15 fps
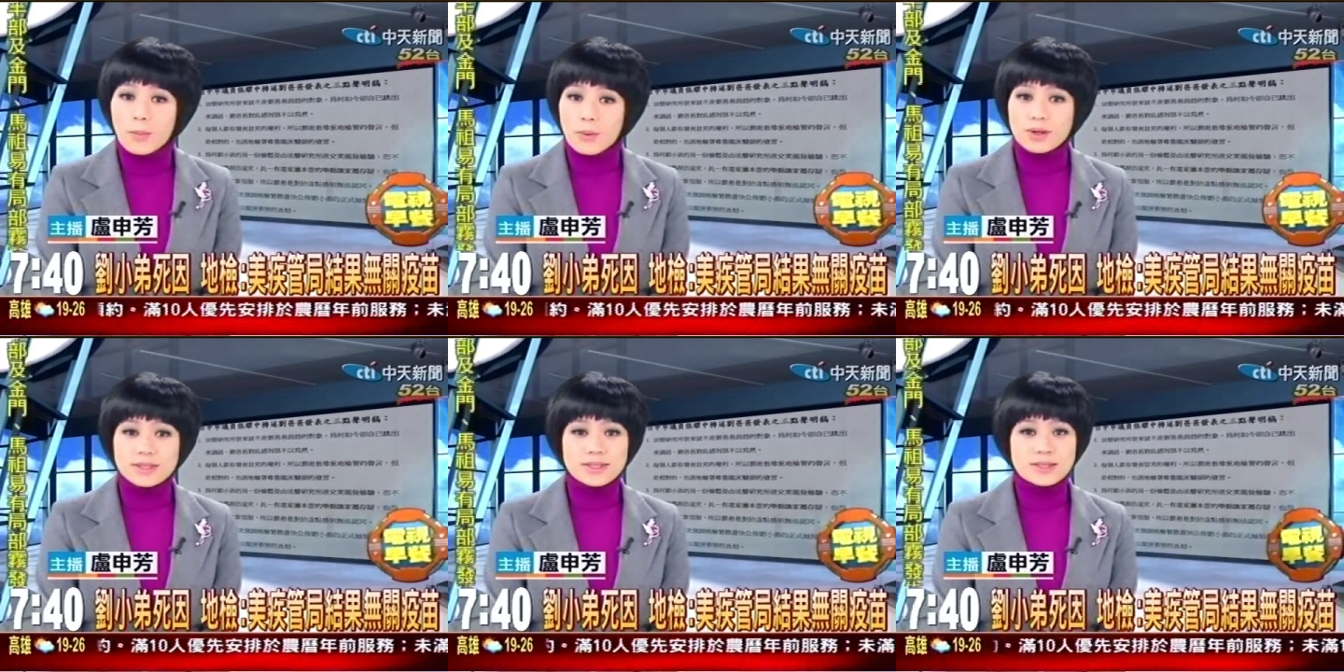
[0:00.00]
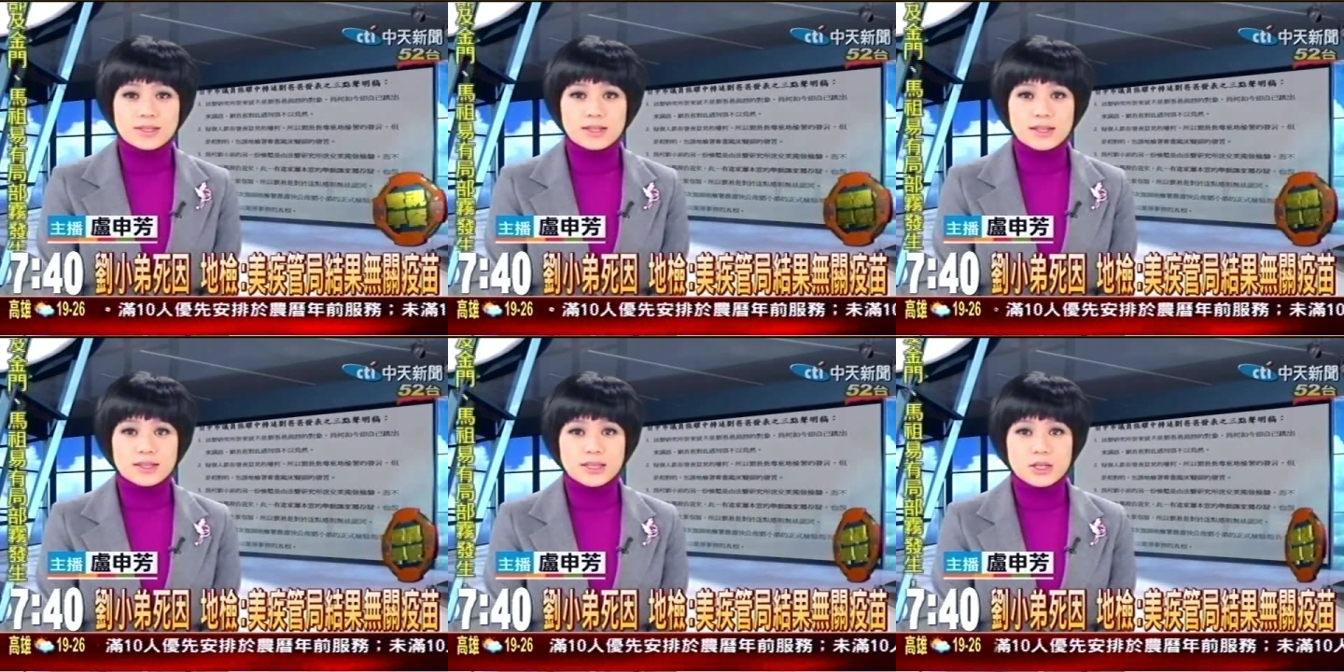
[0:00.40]
不过其
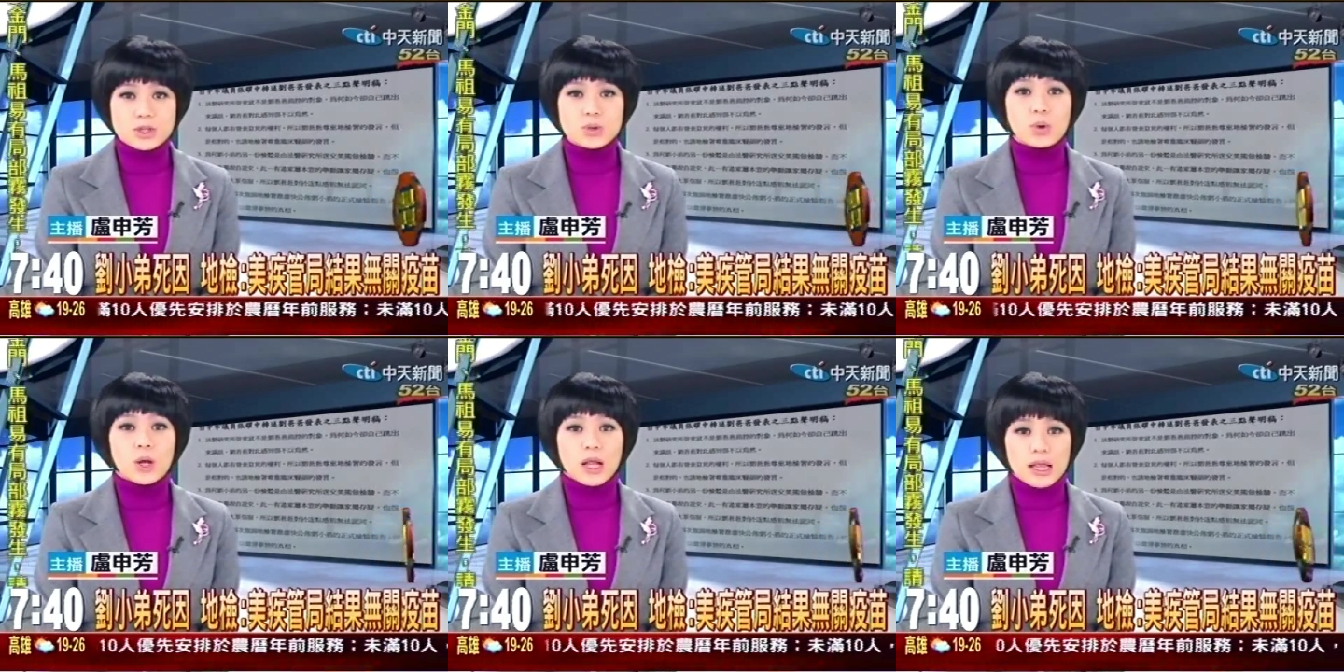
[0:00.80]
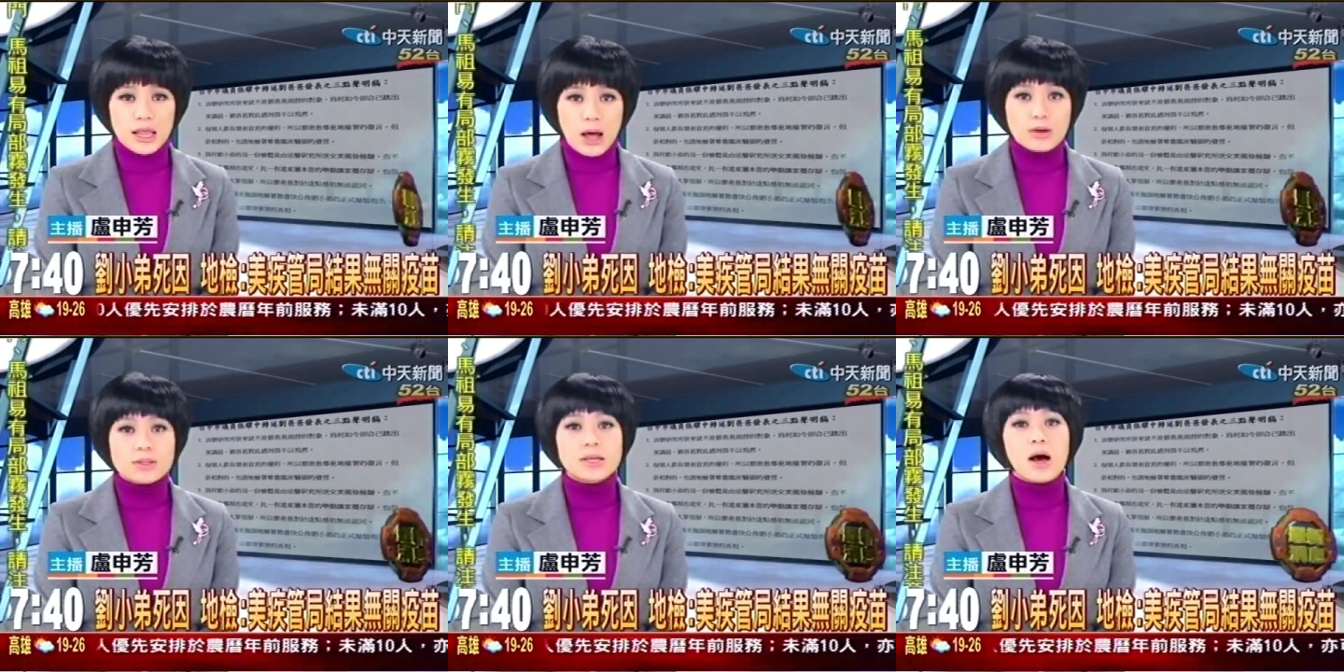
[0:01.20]
实地检署
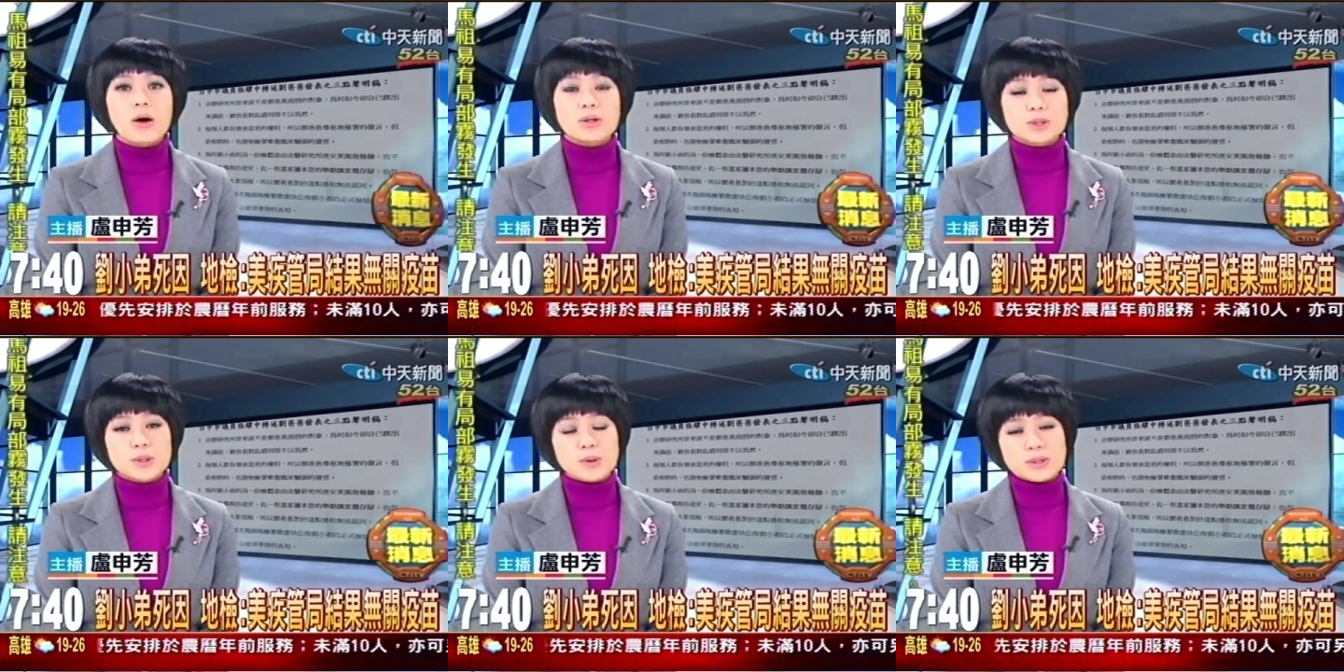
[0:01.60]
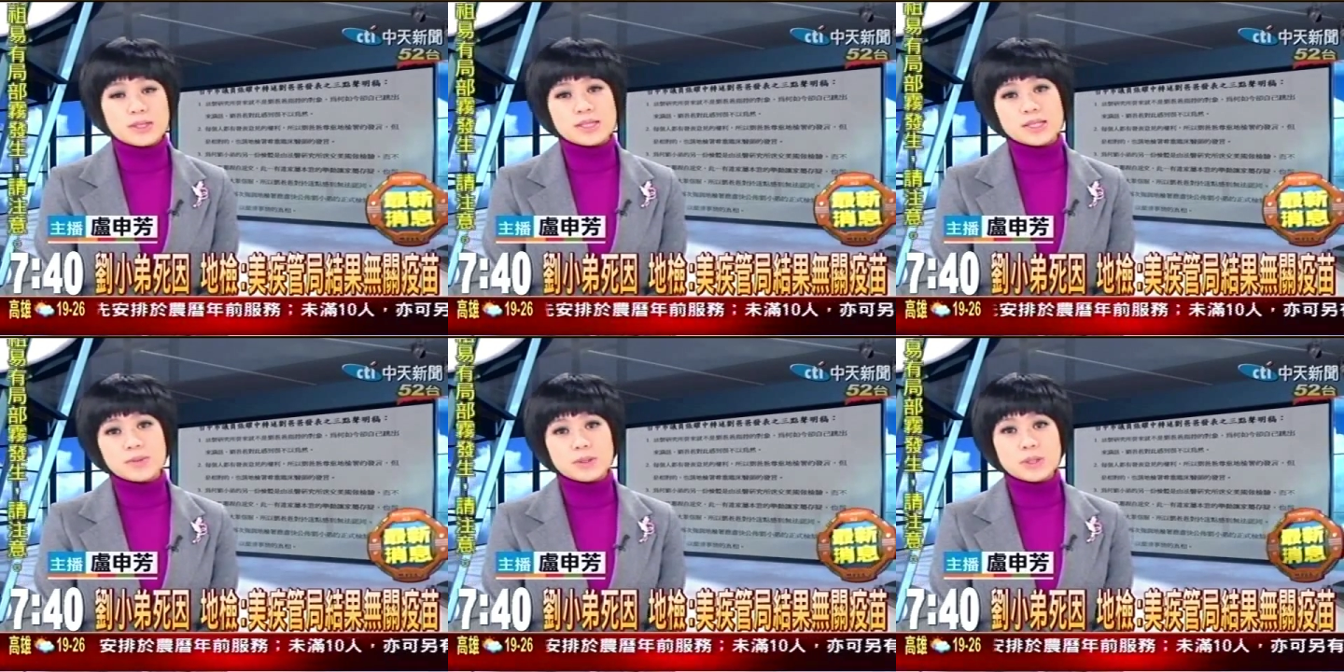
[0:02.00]
老早就已
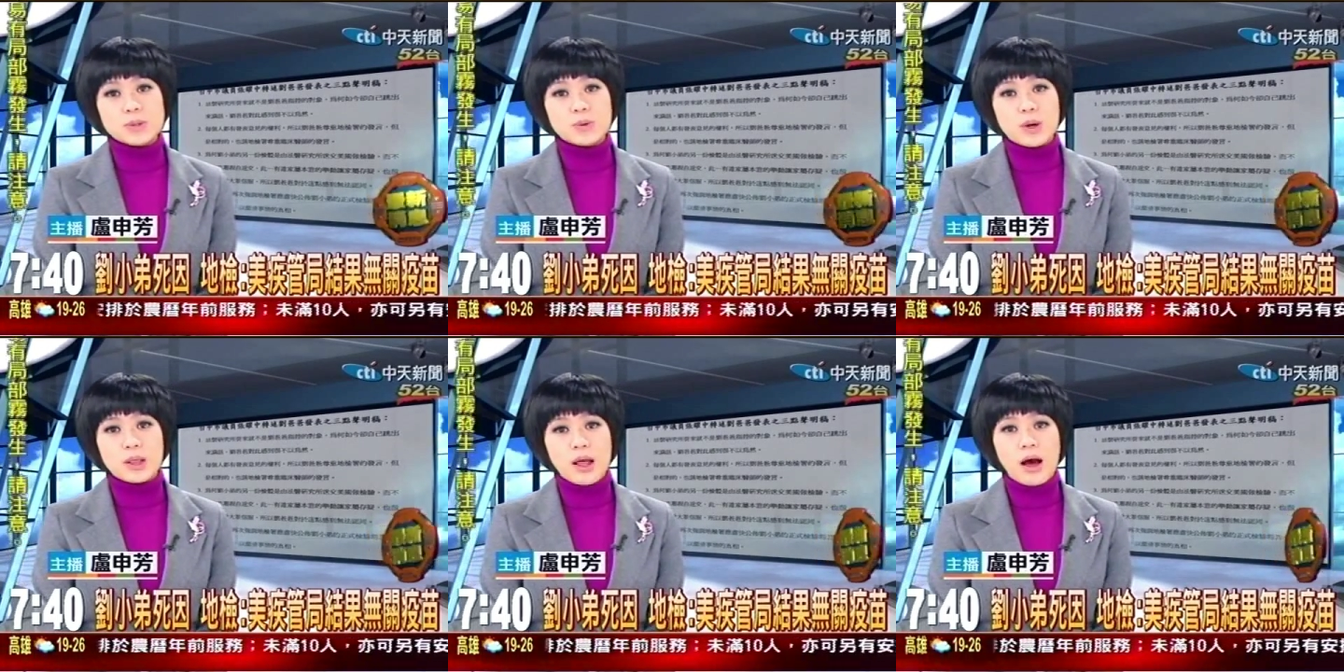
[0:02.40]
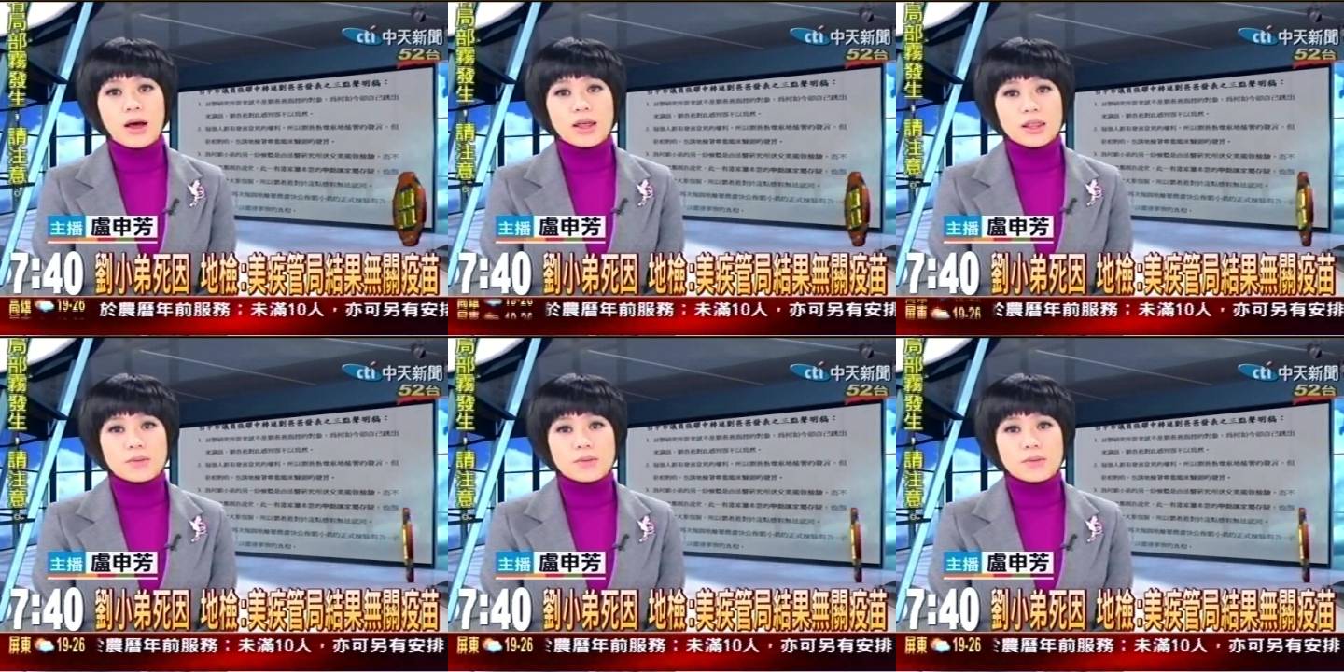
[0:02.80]
经这么做了。